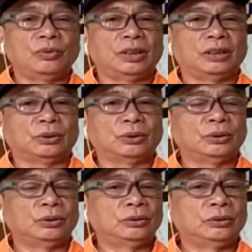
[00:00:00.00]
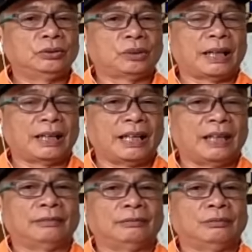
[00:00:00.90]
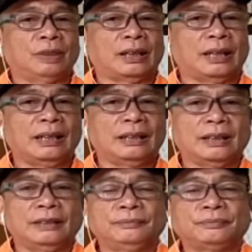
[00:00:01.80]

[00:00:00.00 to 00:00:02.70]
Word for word: itu sebagian warganya